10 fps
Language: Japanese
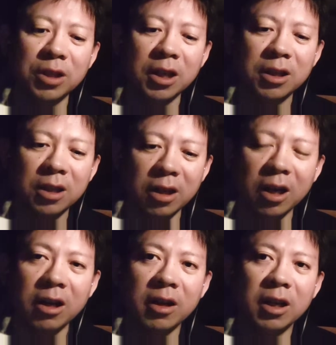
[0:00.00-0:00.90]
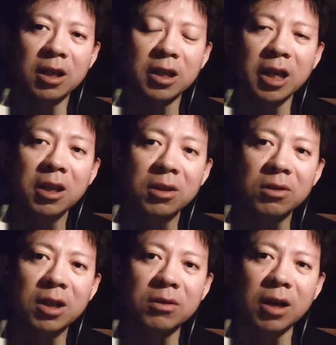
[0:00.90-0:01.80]
療でやったら、限
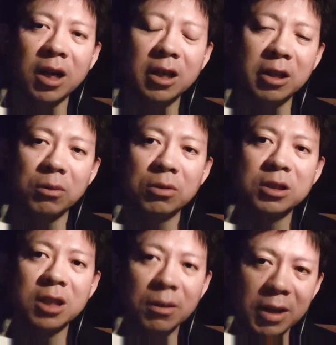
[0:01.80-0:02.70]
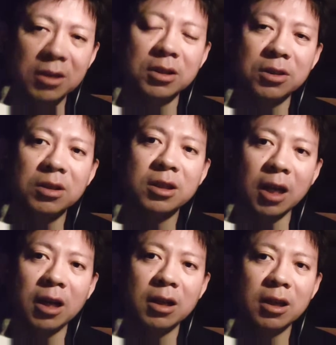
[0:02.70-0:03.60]
度枠の範囲で収まるんですよ、一
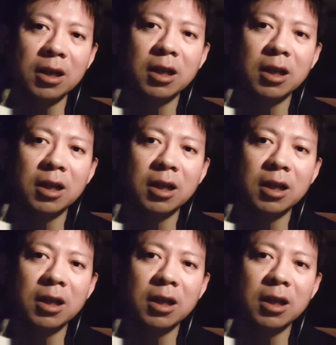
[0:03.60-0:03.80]
旦。